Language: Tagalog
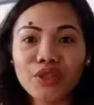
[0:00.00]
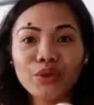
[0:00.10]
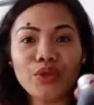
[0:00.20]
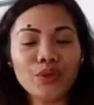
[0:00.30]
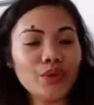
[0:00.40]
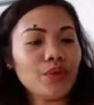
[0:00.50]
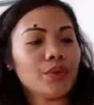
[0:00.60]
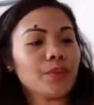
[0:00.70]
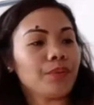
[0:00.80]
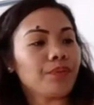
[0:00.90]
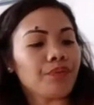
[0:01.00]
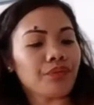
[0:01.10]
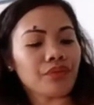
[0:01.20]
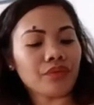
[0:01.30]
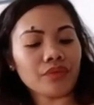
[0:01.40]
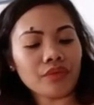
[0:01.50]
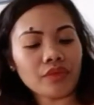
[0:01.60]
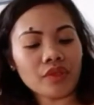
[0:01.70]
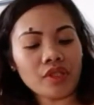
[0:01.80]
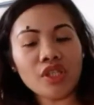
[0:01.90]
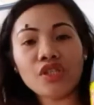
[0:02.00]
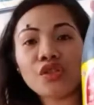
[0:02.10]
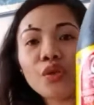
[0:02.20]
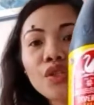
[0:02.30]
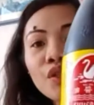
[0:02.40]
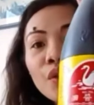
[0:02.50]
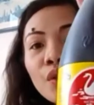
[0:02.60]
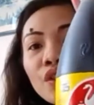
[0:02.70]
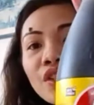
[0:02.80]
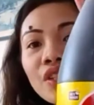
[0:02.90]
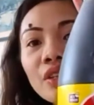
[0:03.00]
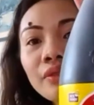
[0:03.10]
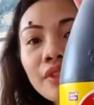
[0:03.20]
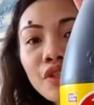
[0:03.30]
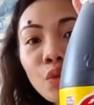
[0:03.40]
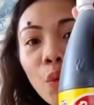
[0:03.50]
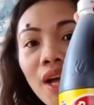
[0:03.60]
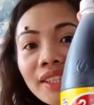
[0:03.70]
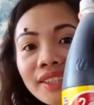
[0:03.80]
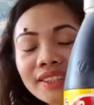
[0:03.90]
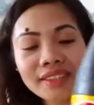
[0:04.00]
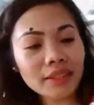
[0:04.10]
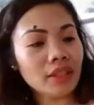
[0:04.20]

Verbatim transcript: So ito yung soy sauce, silver swan.